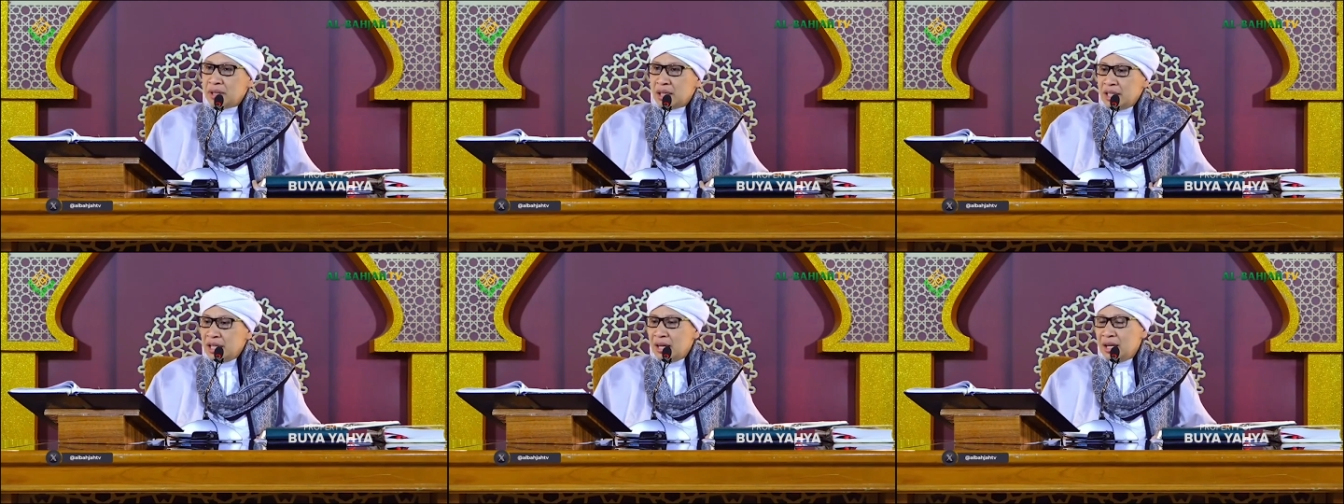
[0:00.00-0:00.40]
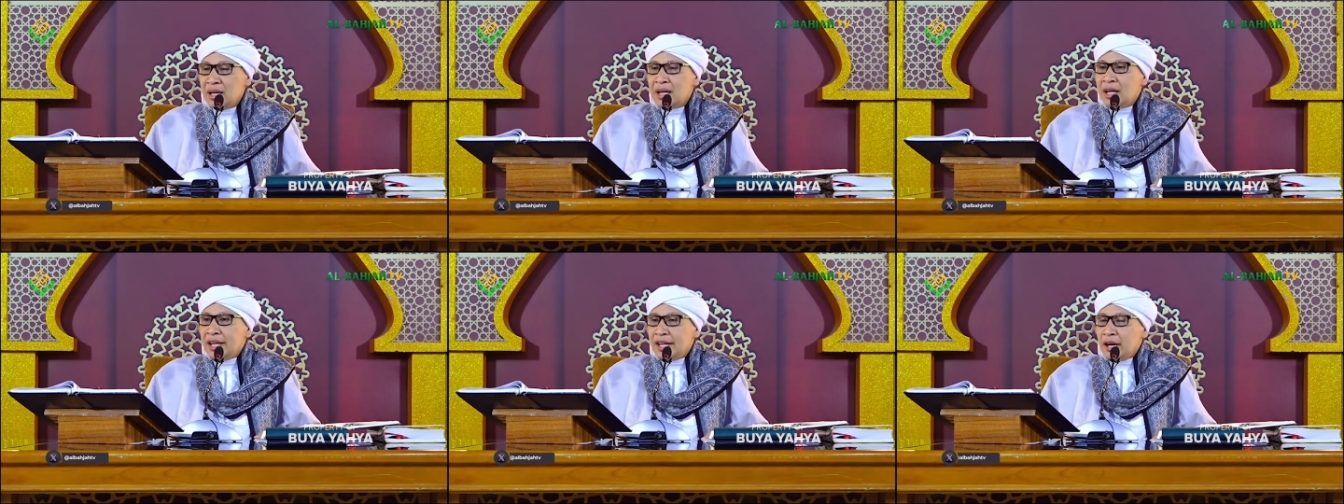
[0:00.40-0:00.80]
Sepertinya
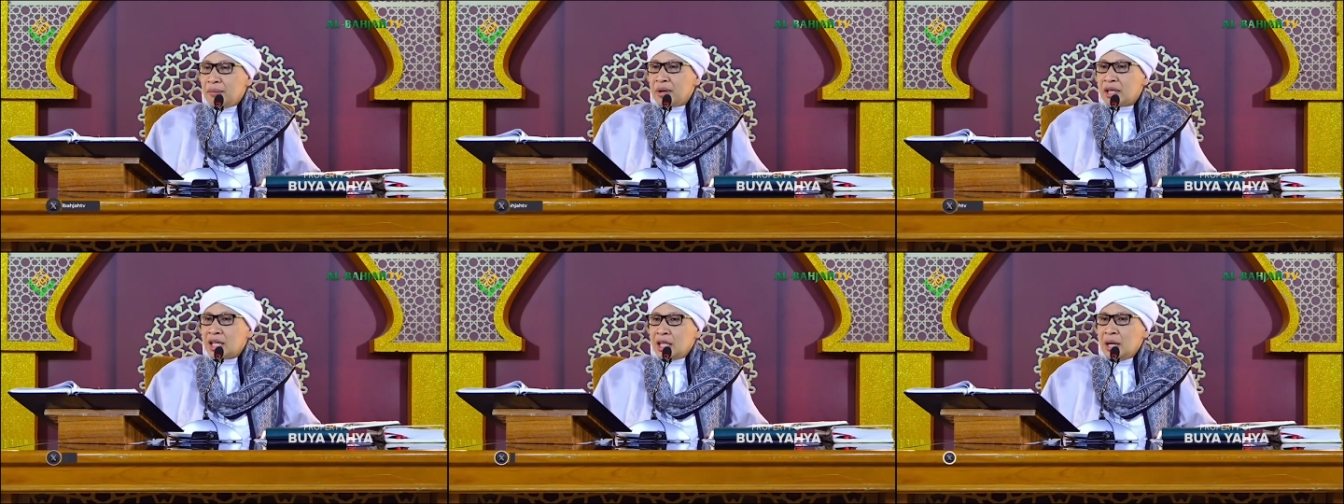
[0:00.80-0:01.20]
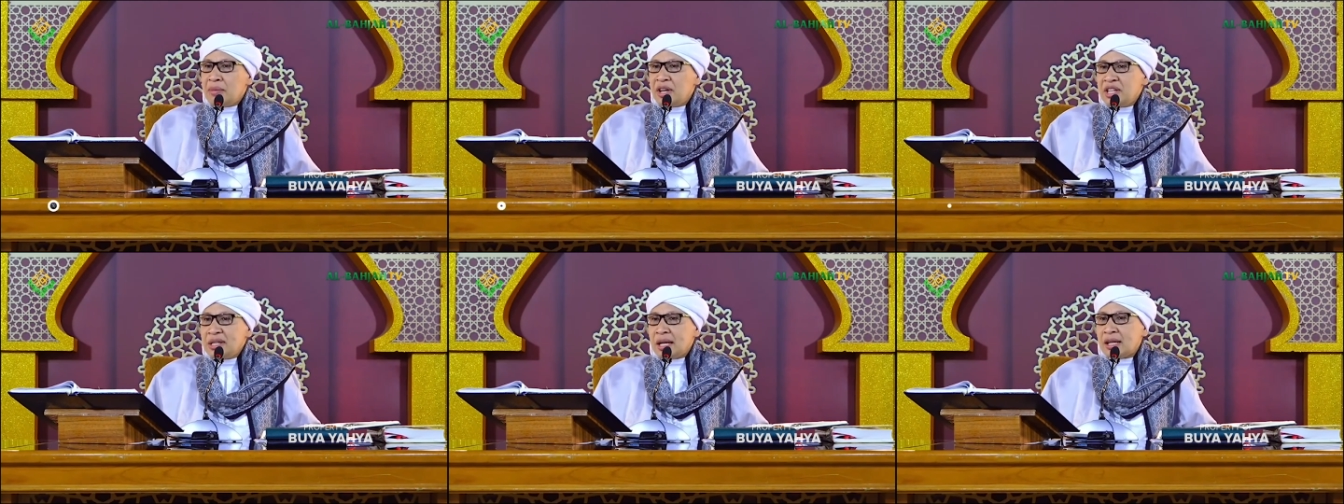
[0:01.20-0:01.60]
yang
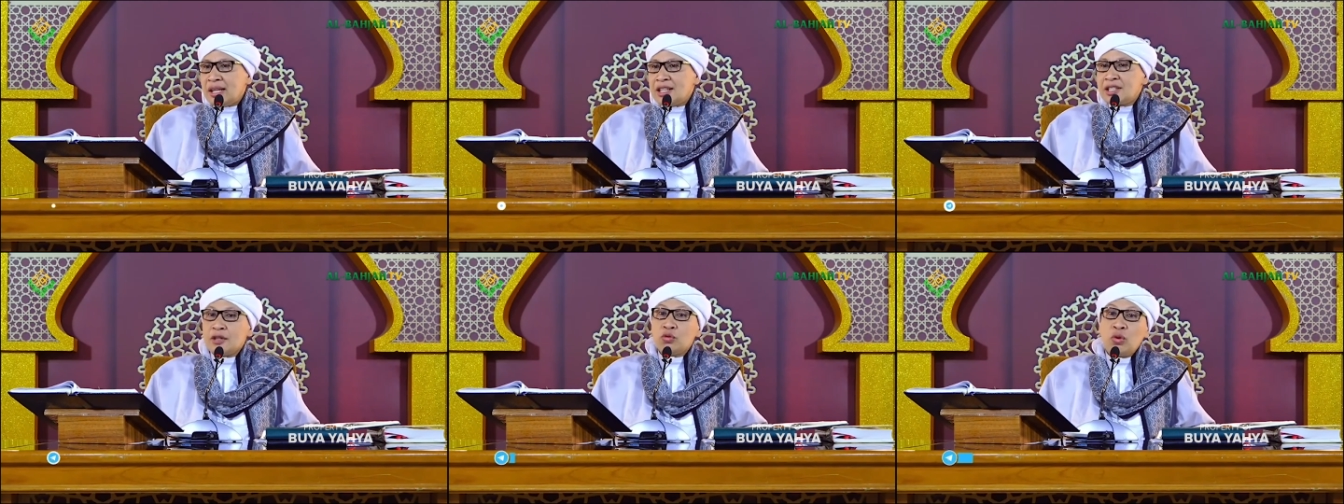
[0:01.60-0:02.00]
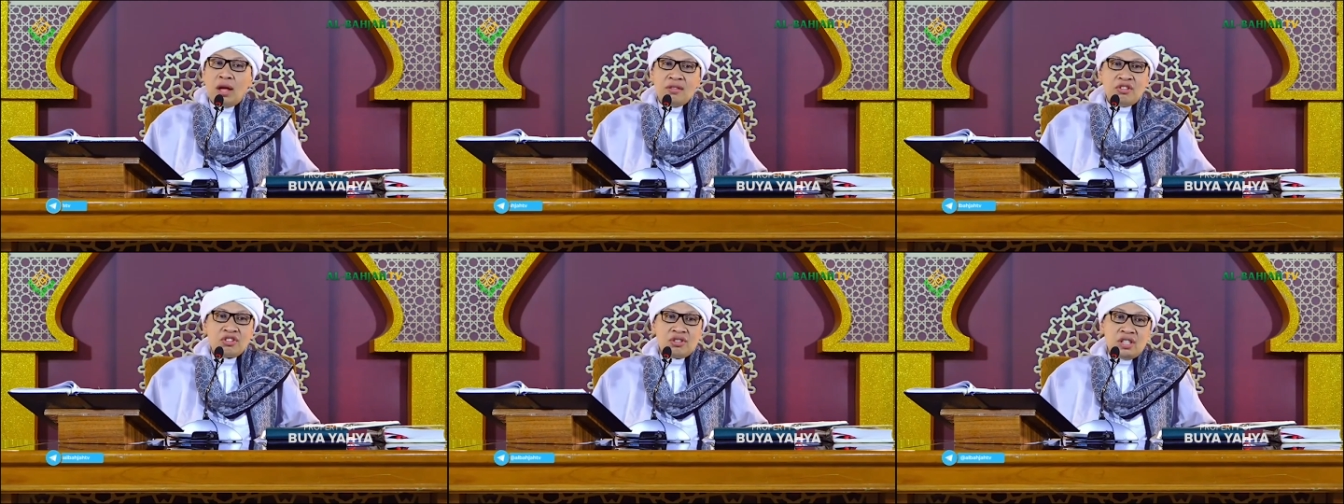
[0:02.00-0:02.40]
bertanya mengisarkan satu
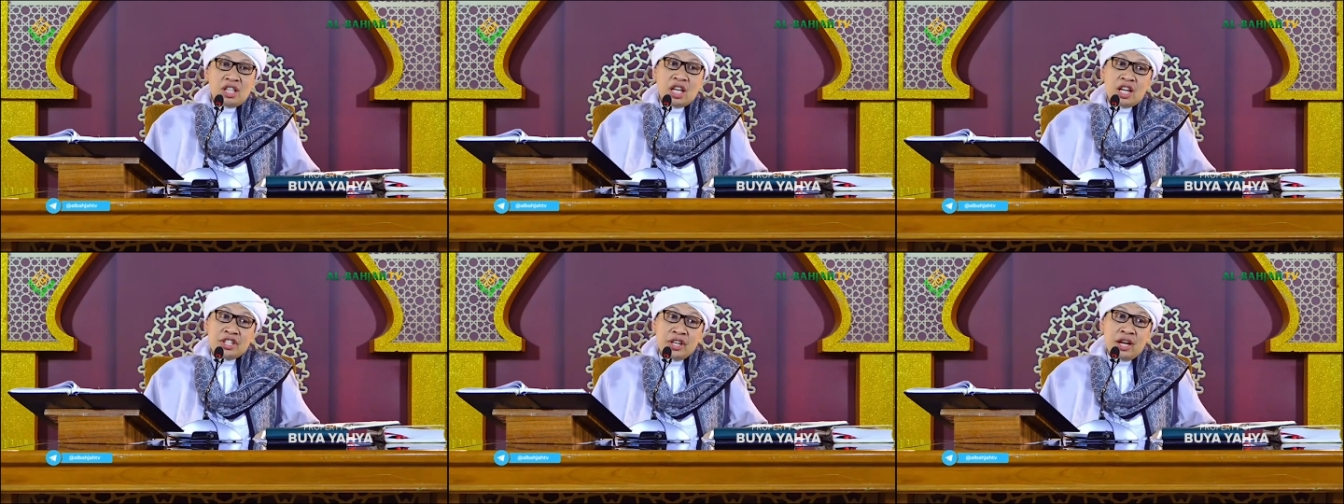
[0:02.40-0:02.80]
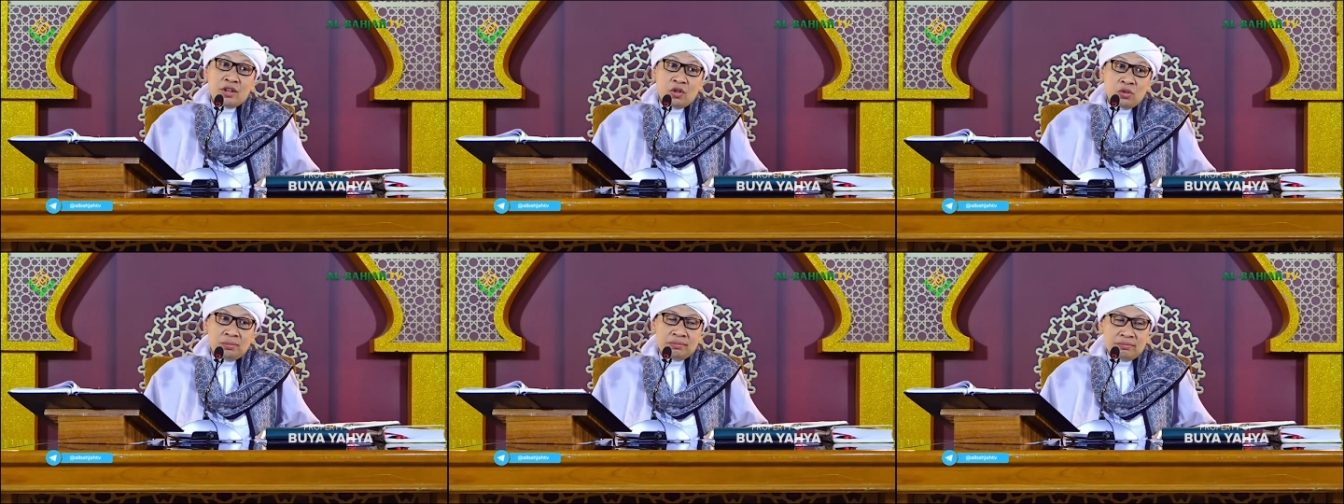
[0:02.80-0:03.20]
hadis
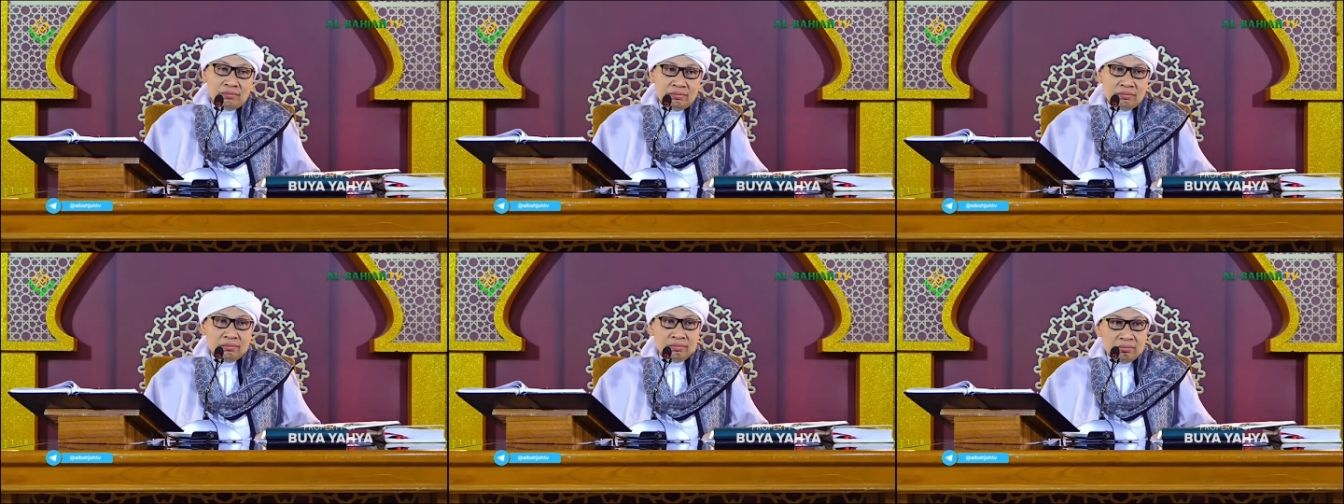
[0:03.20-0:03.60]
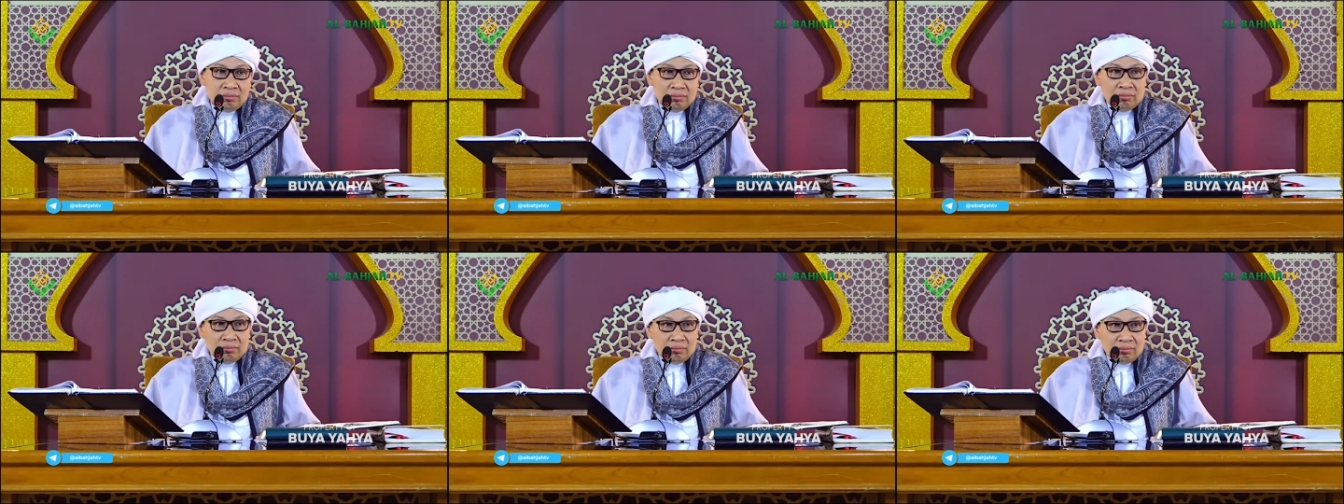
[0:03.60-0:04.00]
idajakum.
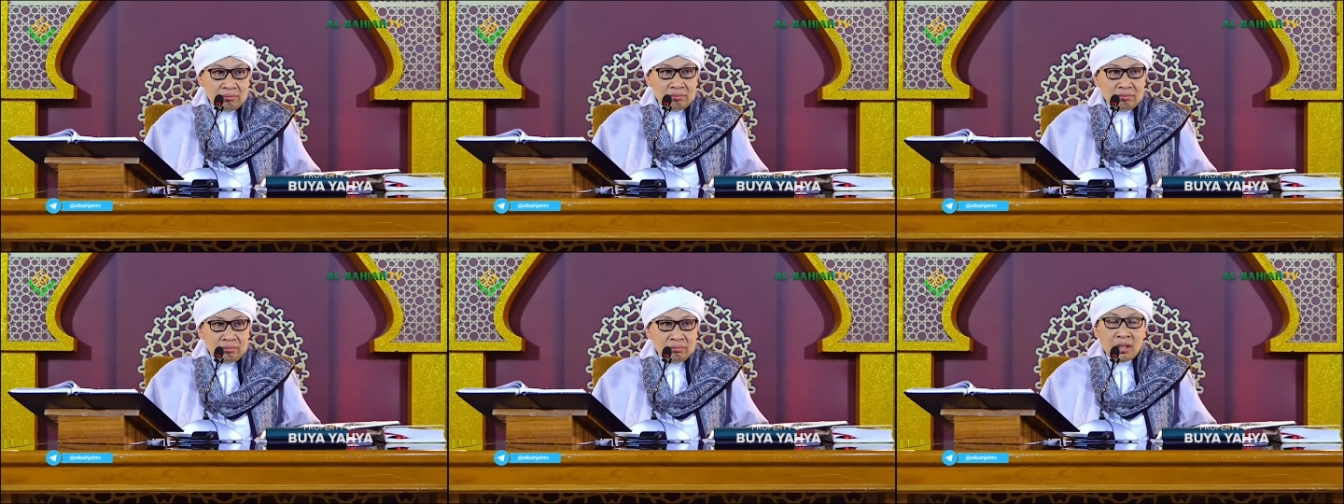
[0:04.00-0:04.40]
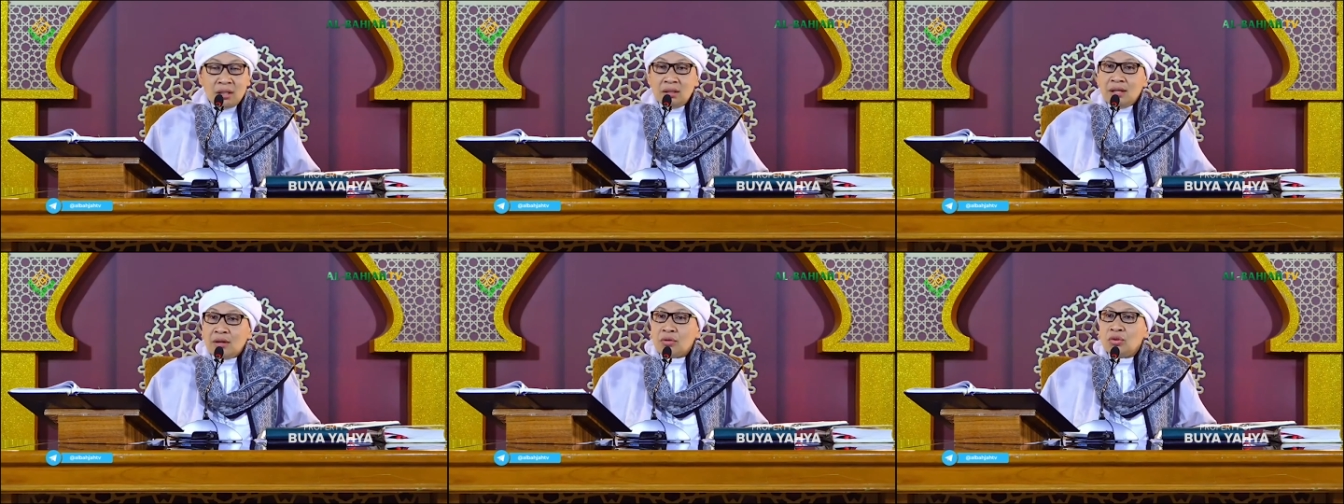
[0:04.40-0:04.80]

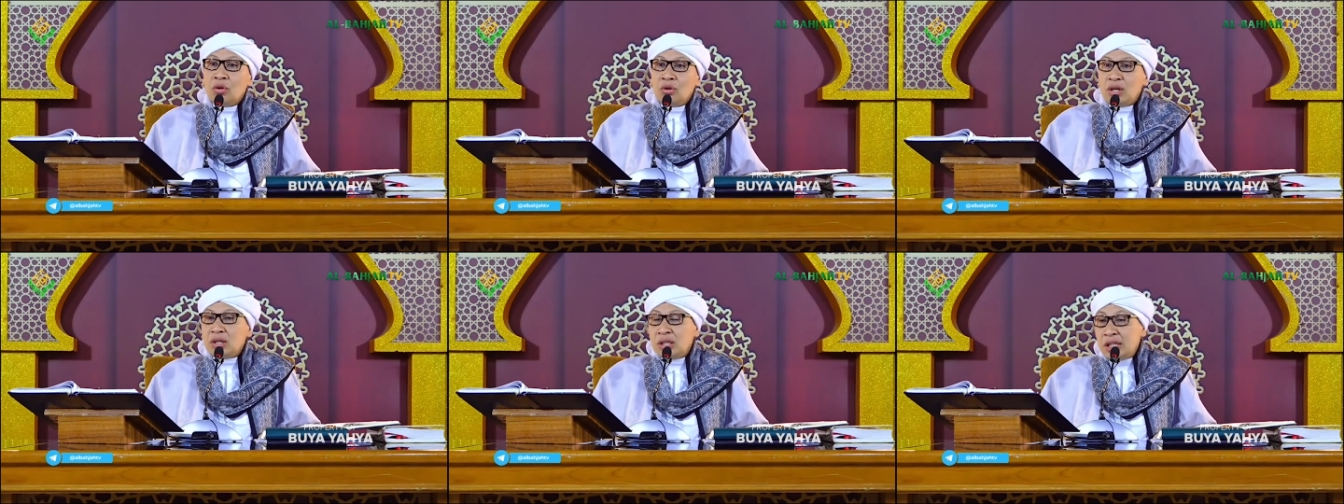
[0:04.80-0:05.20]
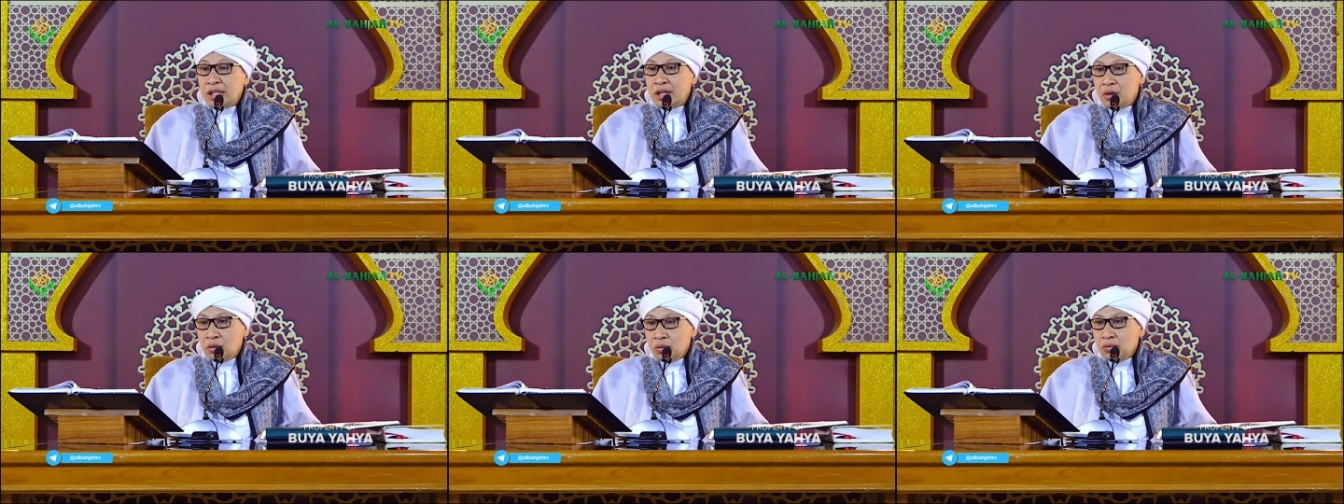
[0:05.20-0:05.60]
Mentardona
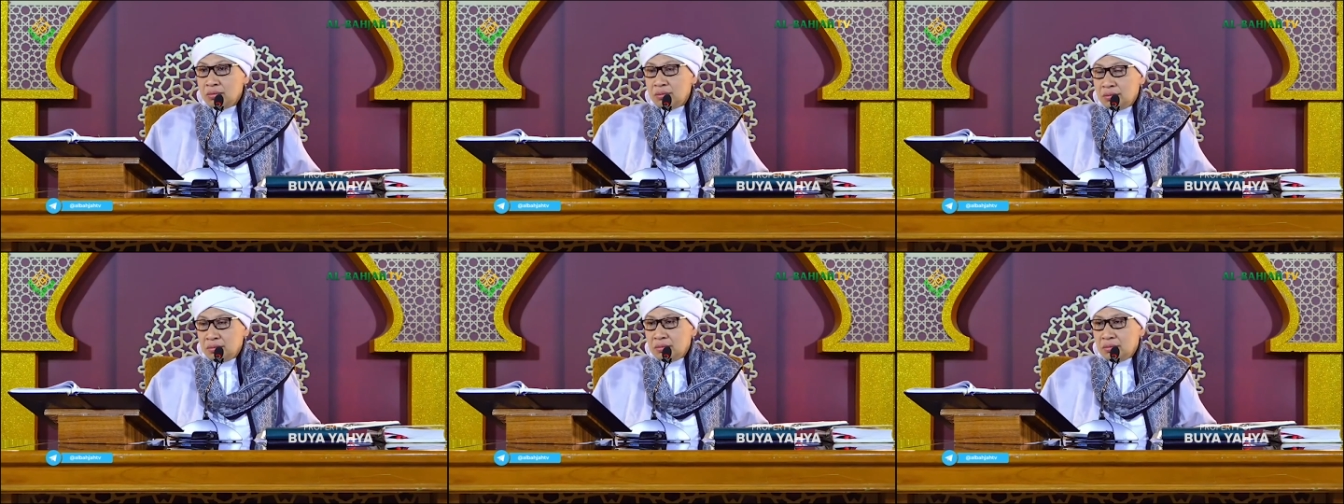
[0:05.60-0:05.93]
dinahu